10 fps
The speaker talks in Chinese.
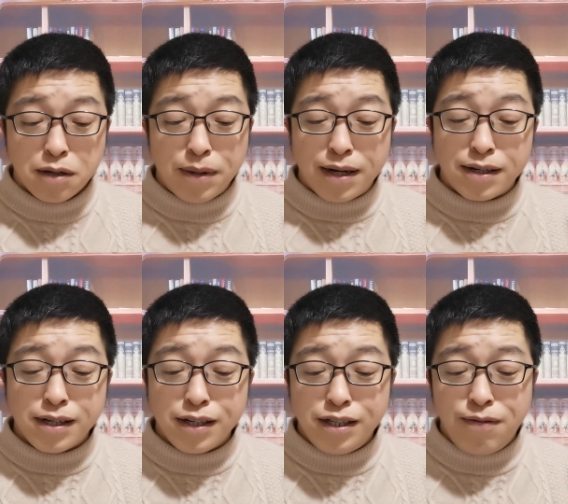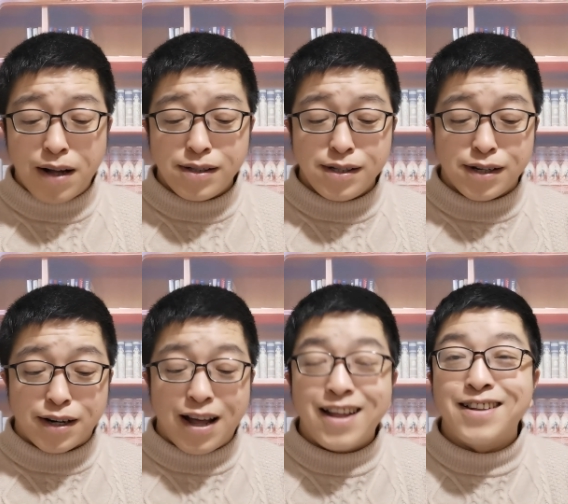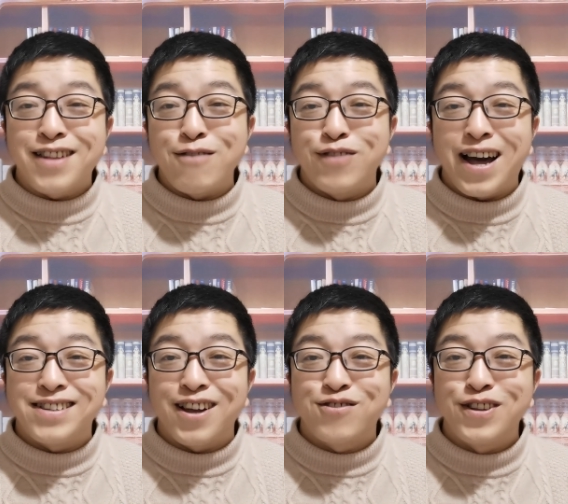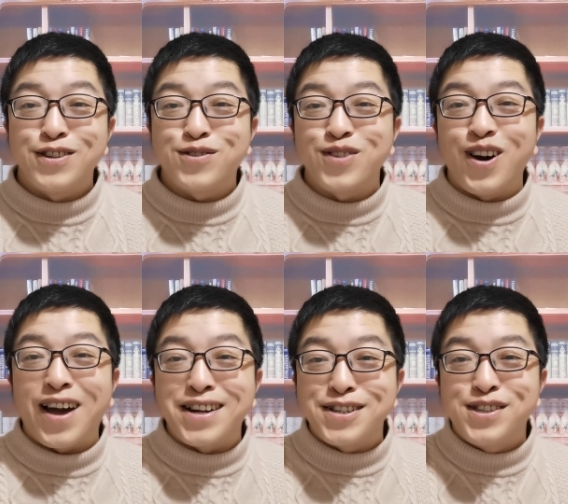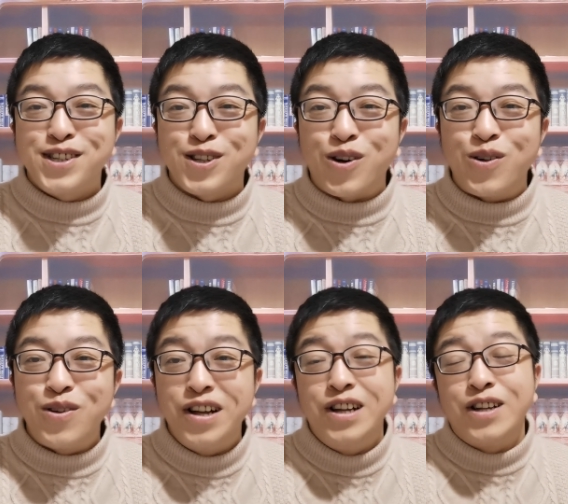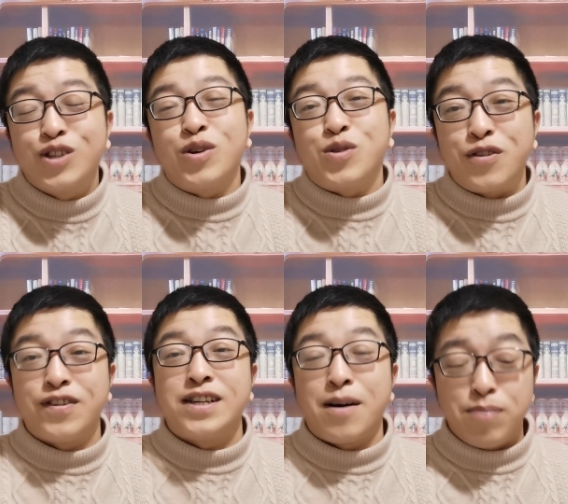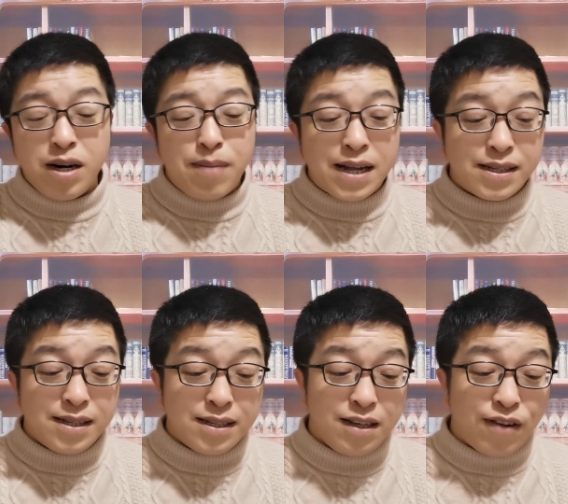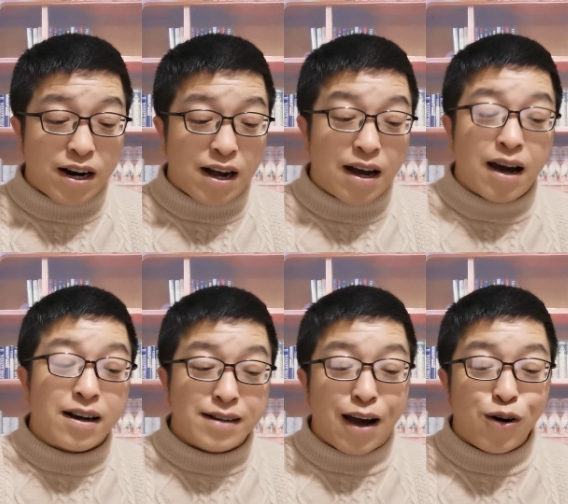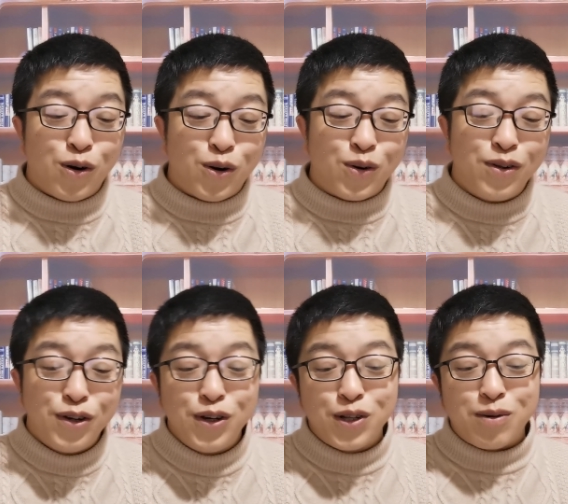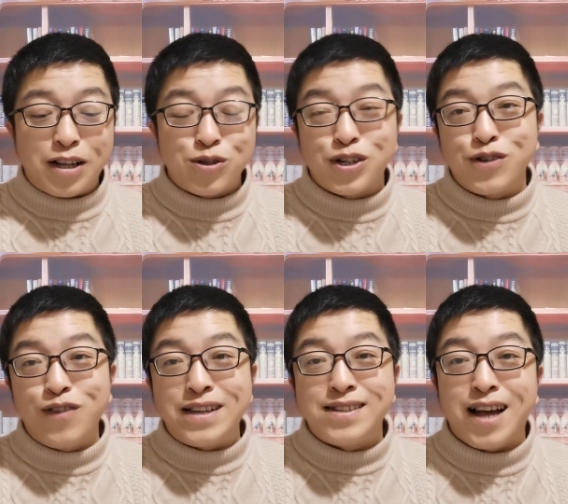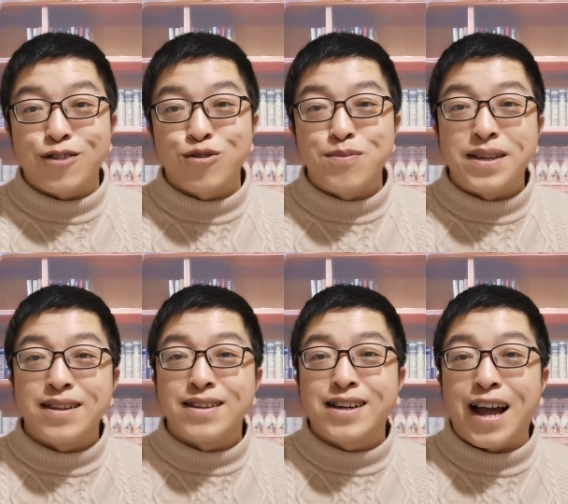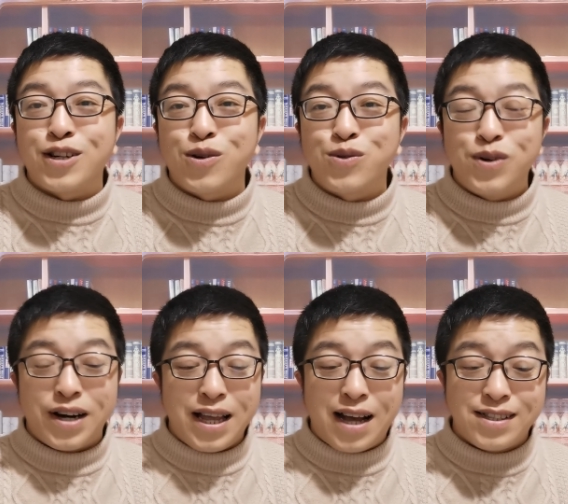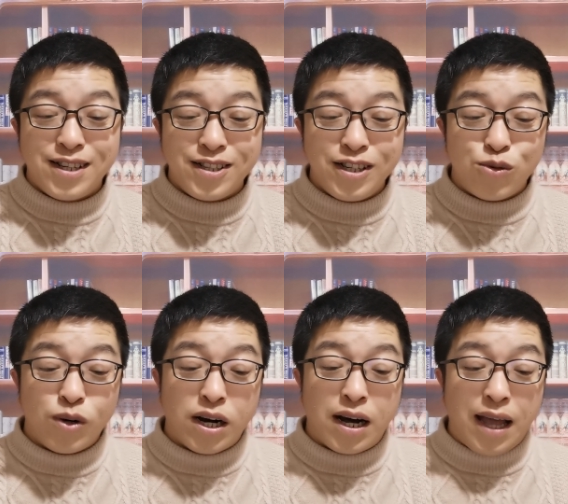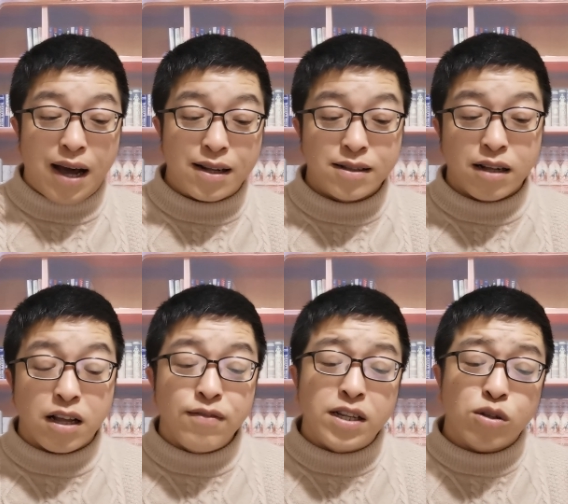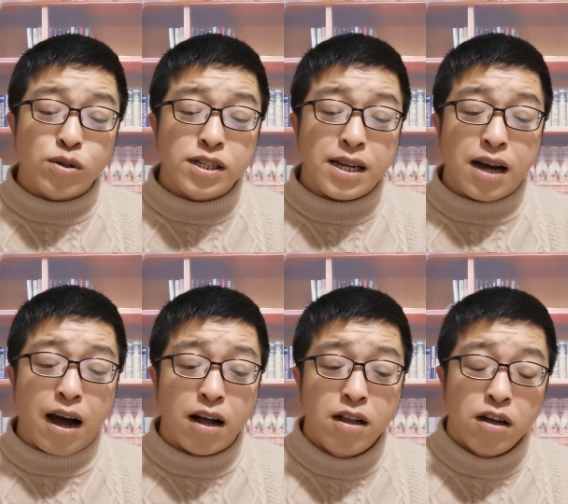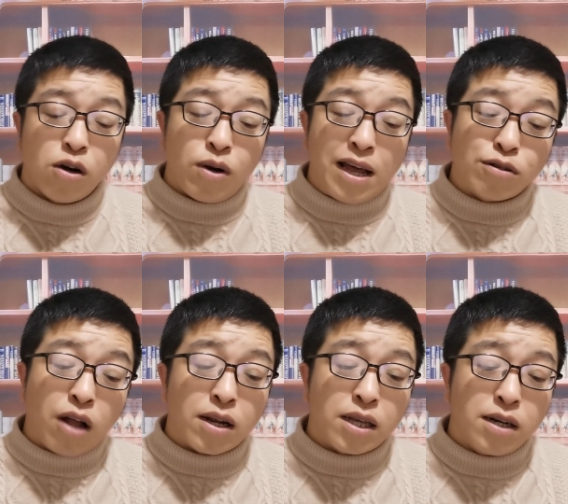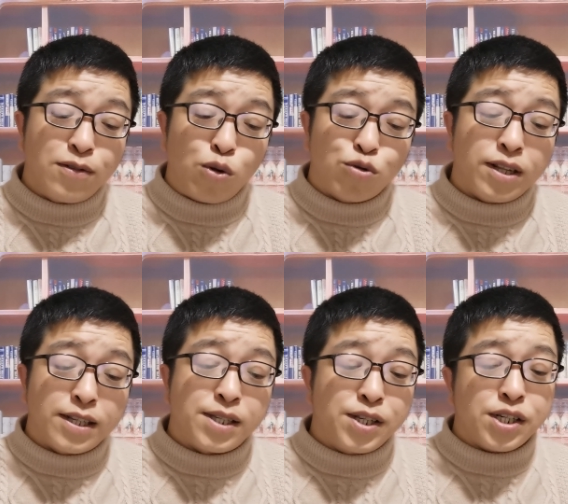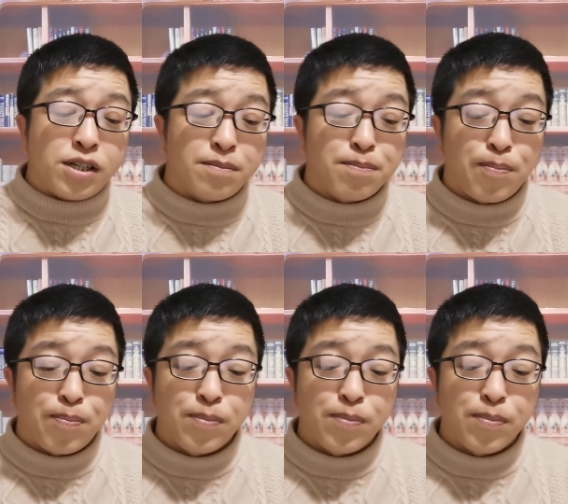那么这个西方记者呢，在武汉乡村主要还是镜头对准非常破败的一些地方啊啊，然后对吧，就是问一下村民你感受如何呀，经济如何呀等等，为的都是这个啊。后来又到了一个农村的集市，